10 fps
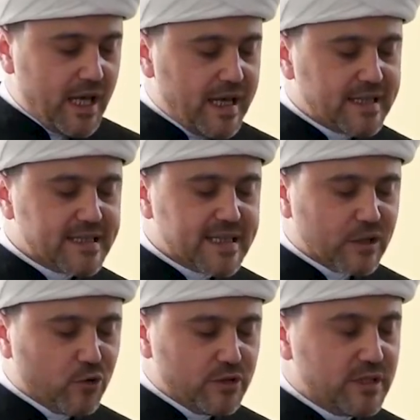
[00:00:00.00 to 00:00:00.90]
Эти
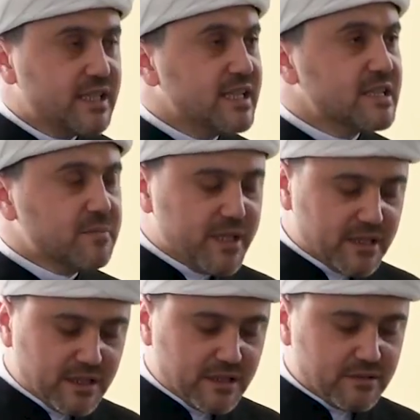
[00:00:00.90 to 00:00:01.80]
законы
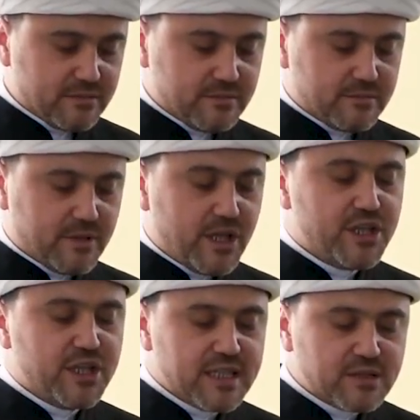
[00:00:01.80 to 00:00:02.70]
неизменны и
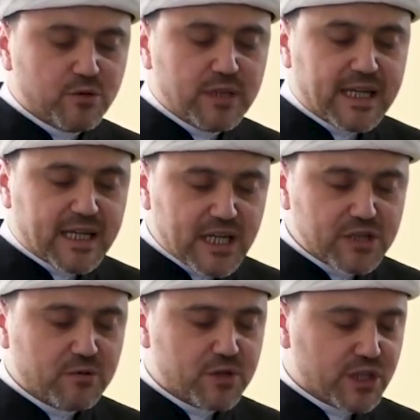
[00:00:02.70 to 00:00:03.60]
действуют для
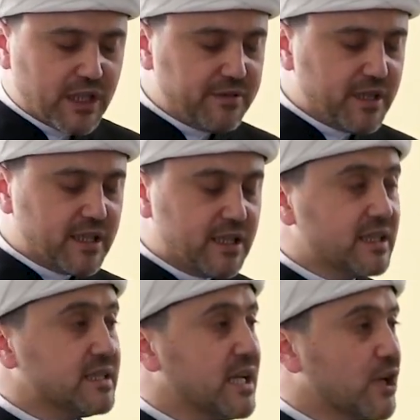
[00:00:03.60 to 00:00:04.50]
каждого
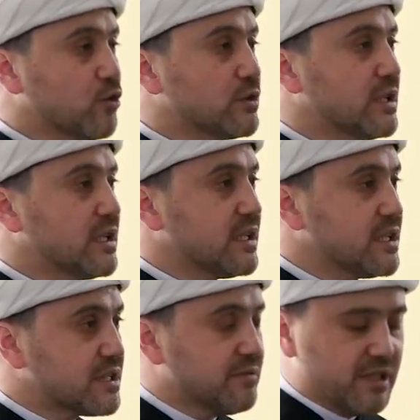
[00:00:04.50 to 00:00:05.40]
человека, народа
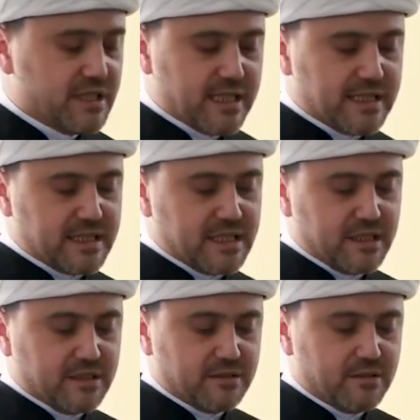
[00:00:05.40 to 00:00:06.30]
и
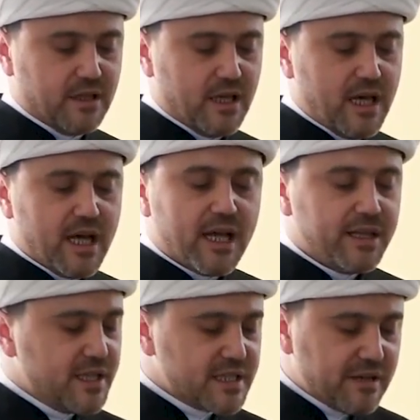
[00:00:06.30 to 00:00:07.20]
цивилизации,
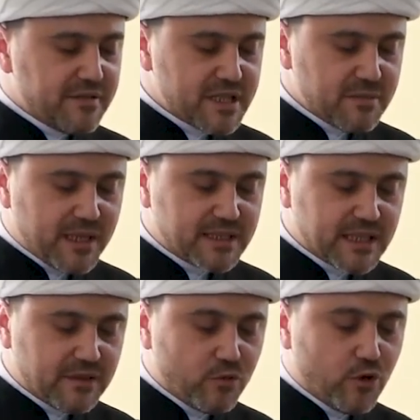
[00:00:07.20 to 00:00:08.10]
независимо от
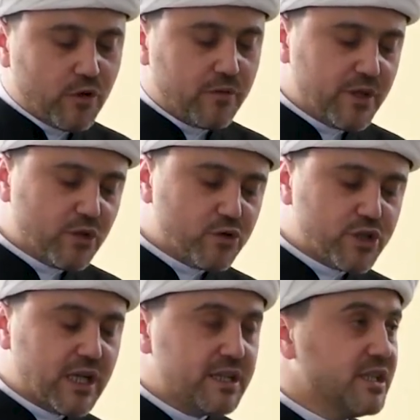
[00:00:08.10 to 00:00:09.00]
того,
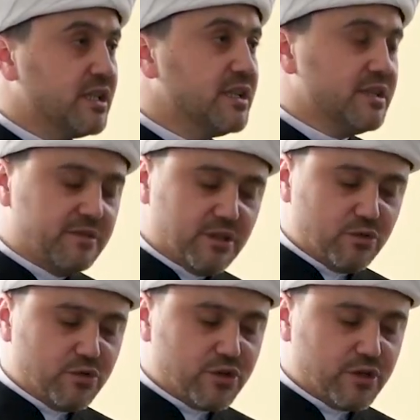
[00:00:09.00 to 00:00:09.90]
верующие они или
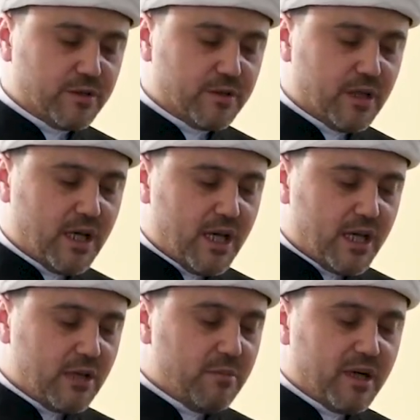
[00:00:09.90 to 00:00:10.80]
неверующие.
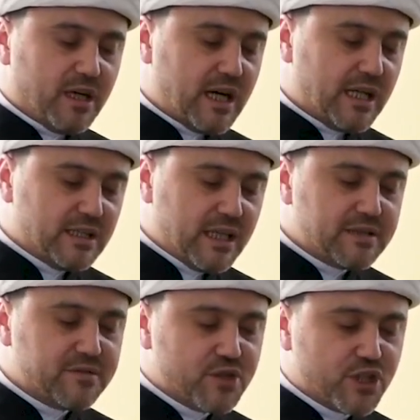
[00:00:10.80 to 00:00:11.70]
Ибо
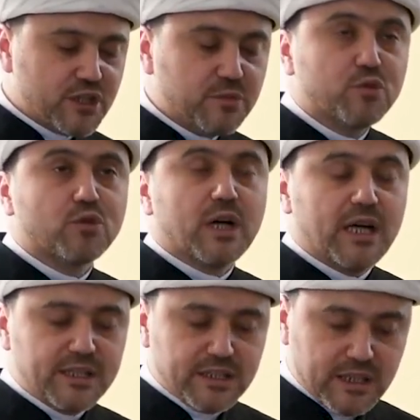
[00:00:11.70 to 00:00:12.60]
Аллах в Священном
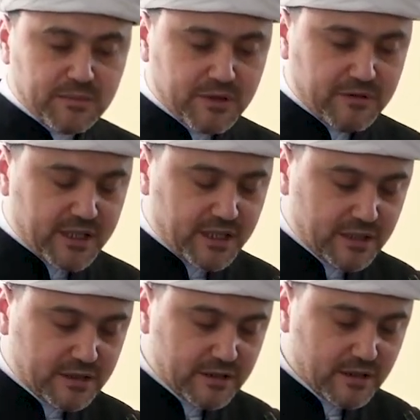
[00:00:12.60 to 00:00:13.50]
Коране нам
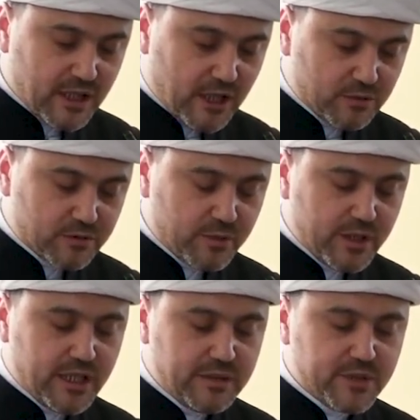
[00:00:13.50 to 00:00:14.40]
говорит, «Аузу
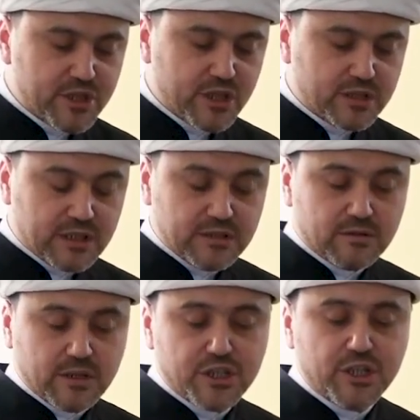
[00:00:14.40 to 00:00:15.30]
биллахи
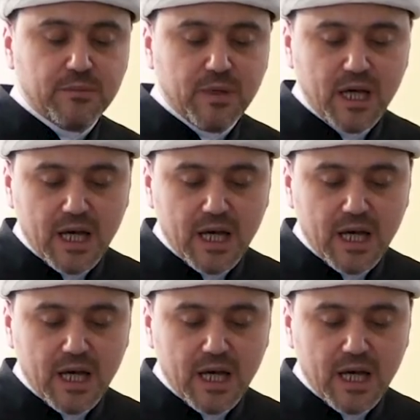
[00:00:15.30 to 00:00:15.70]
раджим»,